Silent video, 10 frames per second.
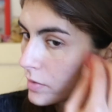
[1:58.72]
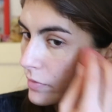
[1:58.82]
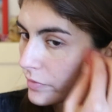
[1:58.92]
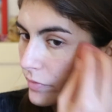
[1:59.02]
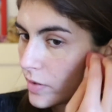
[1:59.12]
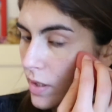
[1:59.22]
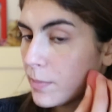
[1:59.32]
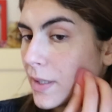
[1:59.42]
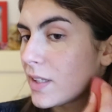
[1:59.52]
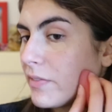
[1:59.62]
vi
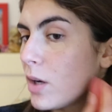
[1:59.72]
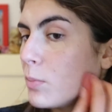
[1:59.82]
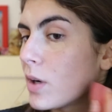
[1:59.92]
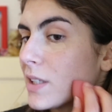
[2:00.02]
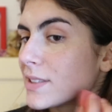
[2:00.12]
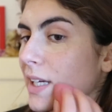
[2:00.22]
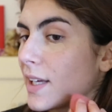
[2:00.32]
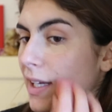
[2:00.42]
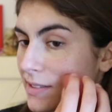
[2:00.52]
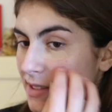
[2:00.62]
manda via un po' la
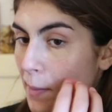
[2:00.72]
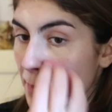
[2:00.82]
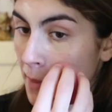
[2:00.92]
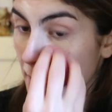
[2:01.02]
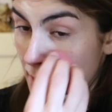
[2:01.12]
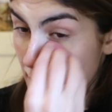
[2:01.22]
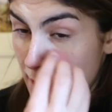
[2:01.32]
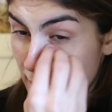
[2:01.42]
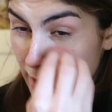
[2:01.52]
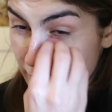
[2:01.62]
stanchezza
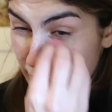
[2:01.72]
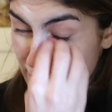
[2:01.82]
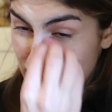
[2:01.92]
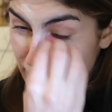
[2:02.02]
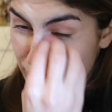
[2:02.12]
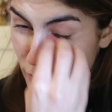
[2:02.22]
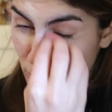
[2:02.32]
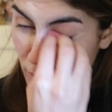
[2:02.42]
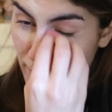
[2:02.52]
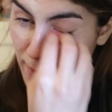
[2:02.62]
che invece
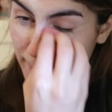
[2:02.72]
un po' me l'ha